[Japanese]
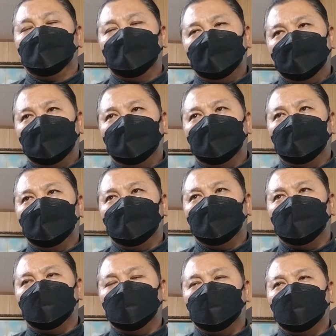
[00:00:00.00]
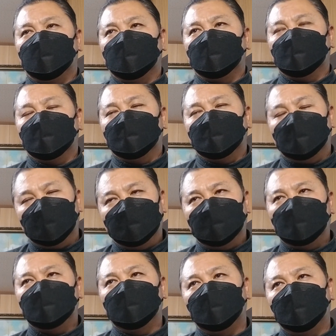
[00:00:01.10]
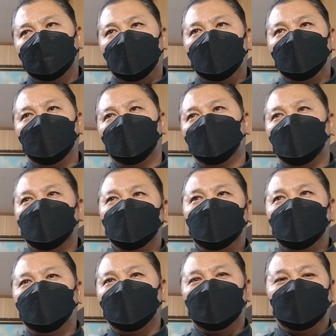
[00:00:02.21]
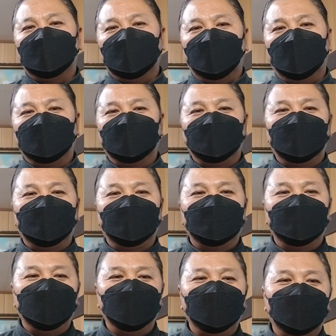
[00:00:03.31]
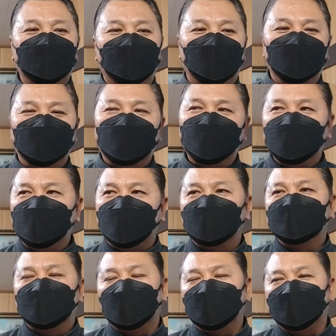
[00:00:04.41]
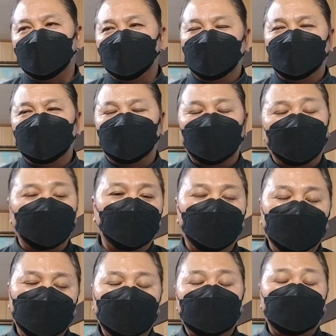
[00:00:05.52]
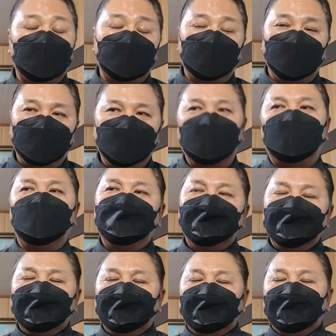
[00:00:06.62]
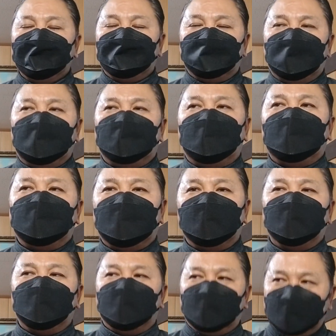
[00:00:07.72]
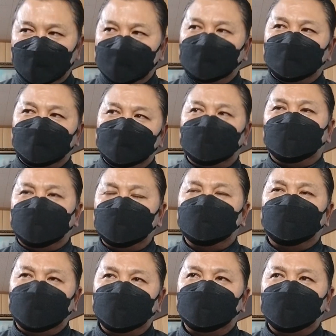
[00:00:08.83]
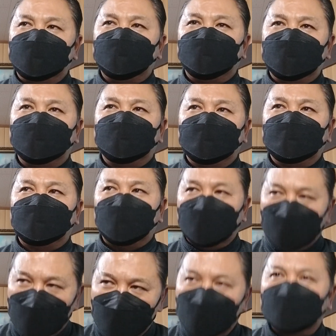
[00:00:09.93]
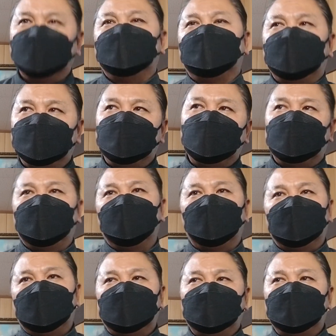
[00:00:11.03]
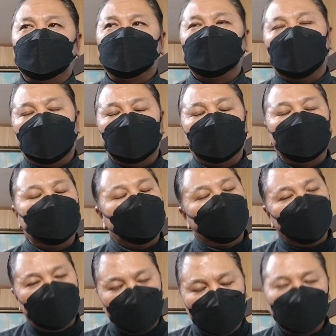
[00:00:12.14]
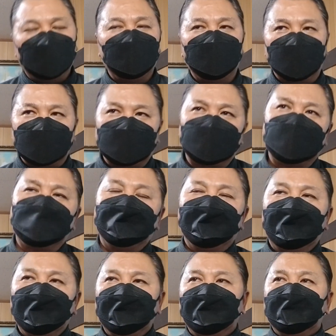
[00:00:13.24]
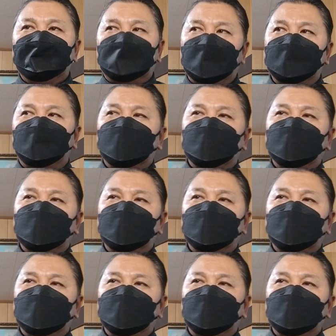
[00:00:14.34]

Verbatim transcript: えー、全然その内容的にはなんでこんな目に遭うんだっていう状況でしたけどもまあまあでも、うんそれが次へと私はつながっていったのかなと思います。ただ